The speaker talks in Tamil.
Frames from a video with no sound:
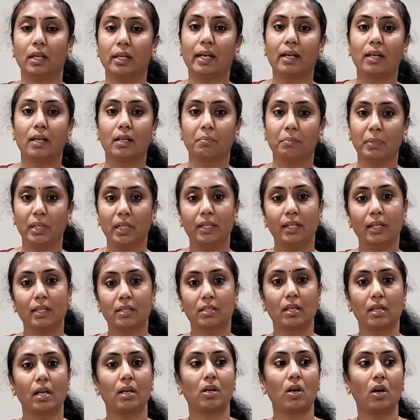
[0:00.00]
ஏன்னா
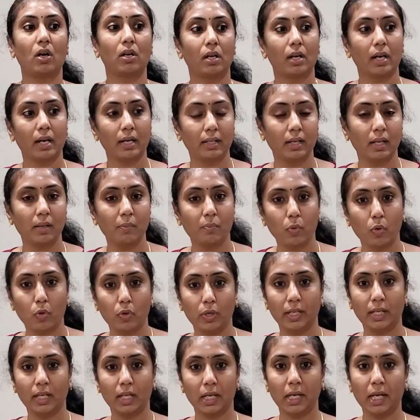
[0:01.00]
பில்டர்ஸ்கிட்ட கான்ட்ராக்டிங்
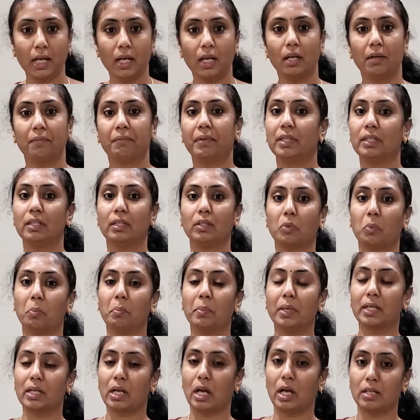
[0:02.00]
போனீங்கன்னா வந்து
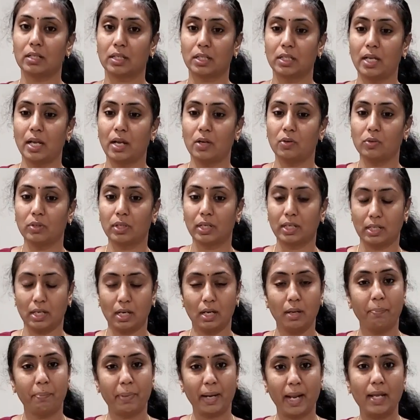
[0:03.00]
ரொம்ப காஸ்ட்லி
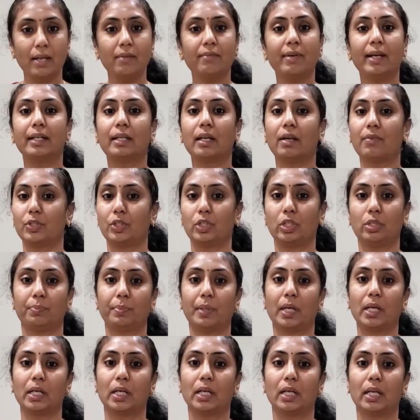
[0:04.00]
அவங்கிறதுனால ப்ரைவேட்டாக
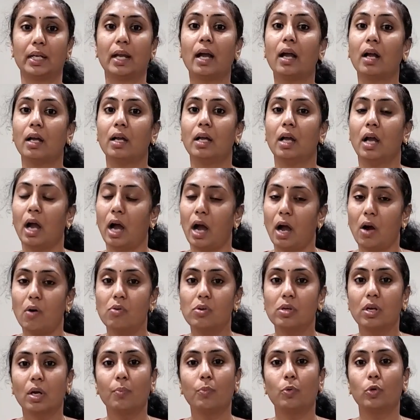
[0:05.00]
வச்சுருப்பாங்க இல்லையா
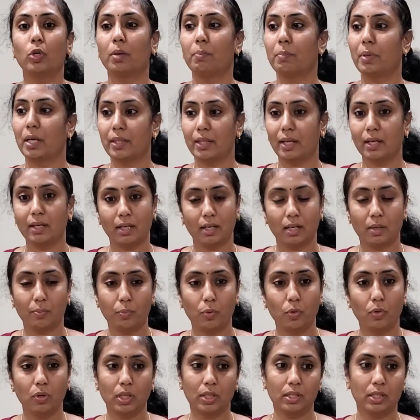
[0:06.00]
அவங்க மூலமாக தான் நாங்கள்
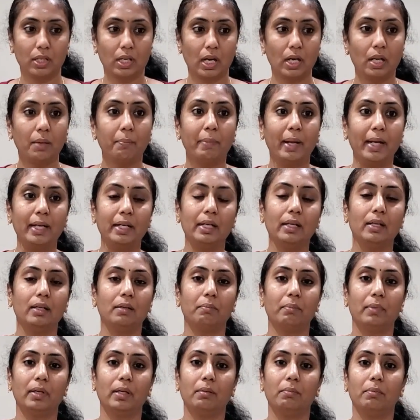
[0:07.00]
போனதுனால மெட்டி
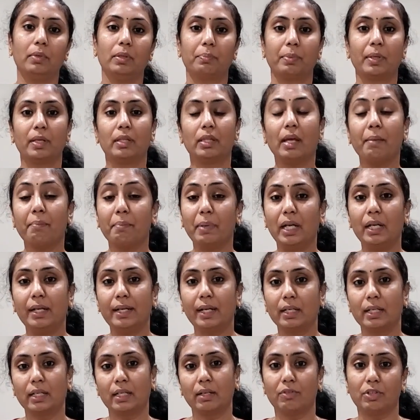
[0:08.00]
இப்போ இதே
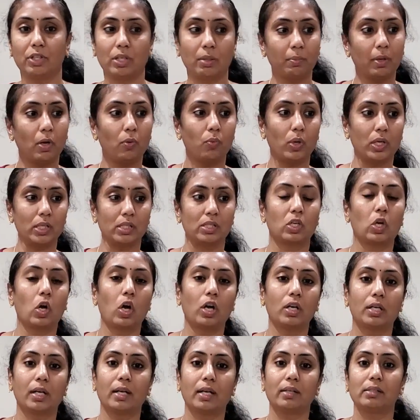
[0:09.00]
பில்டர் கிட்ட விட்டோம்னா ஒன்ஸ்
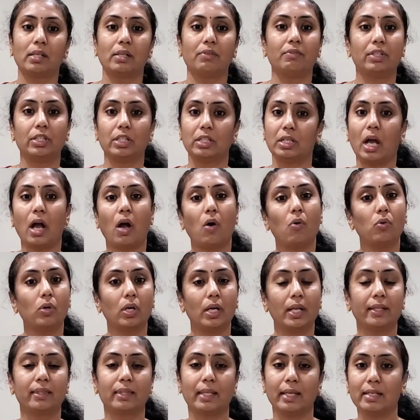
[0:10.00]
கான்ட்ராக்டிங் விட்டுட்டா
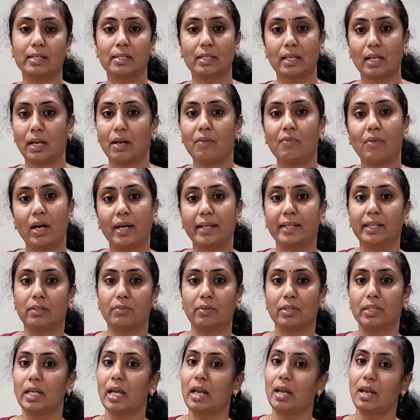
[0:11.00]
அவங்களே திங்ஸ் எல்லாம்
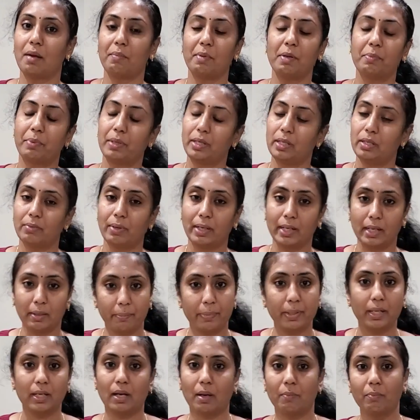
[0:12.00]
வாங்கிட்டு வந்து எல்லாமே பண்ணிடுவாங்க
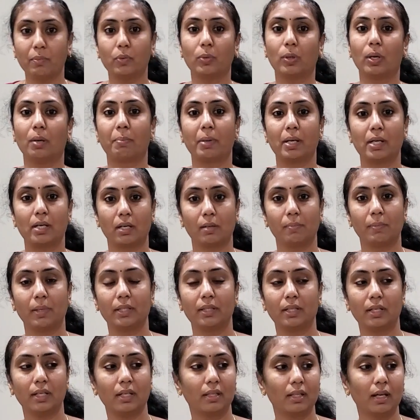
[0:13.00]
எப்படி நம்ம ஊரில் பண்ணுற
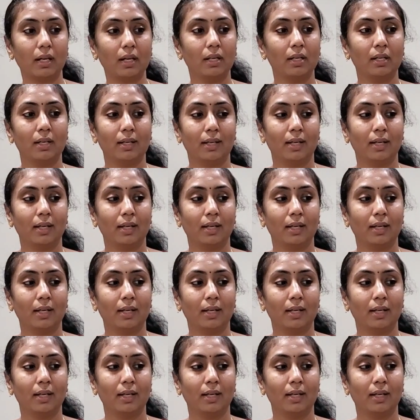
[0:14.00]
மாதிரியே தான்